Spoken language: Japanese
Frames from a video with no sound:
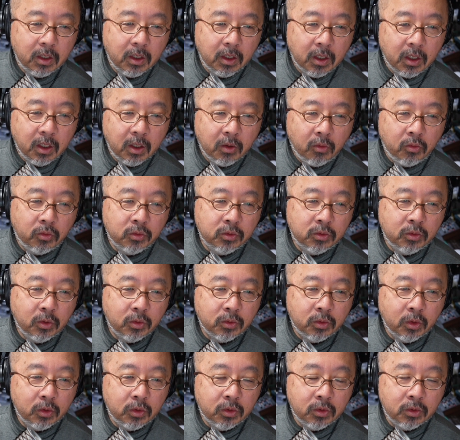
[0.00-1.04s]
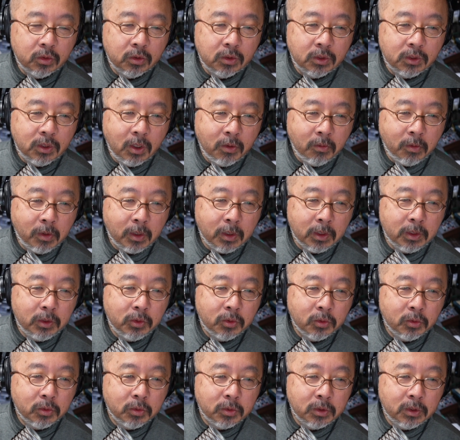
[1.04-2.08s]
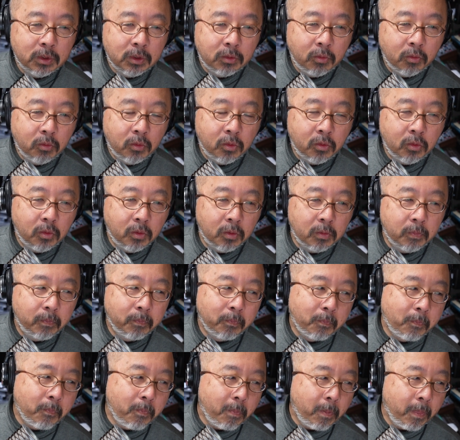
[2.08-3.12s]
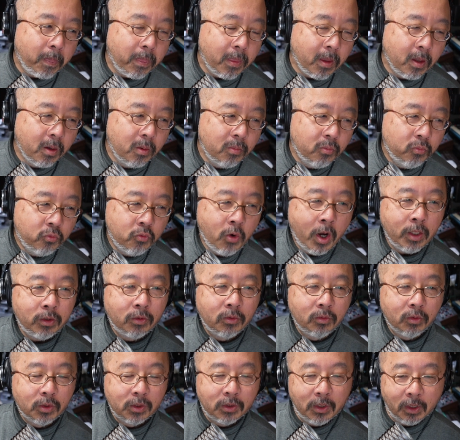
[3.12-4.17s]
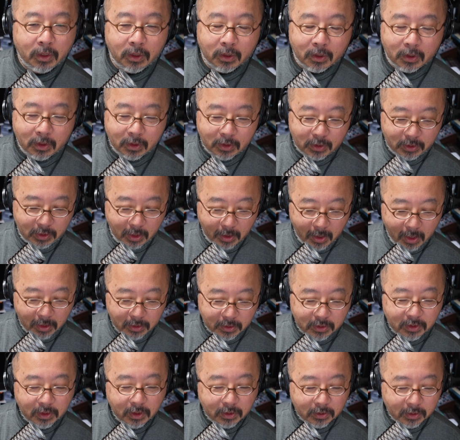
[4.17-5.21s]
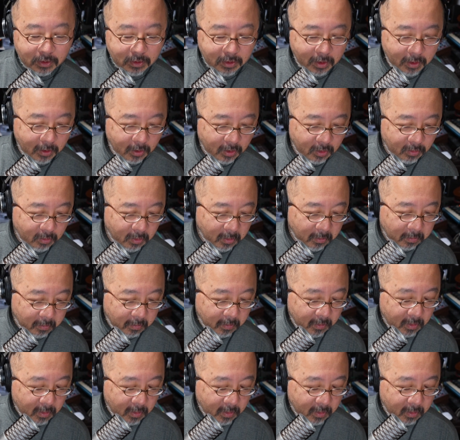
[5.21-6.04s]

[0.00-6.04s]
えー、音頭としては非常にこうブワッとしてるした感じなんですけれども、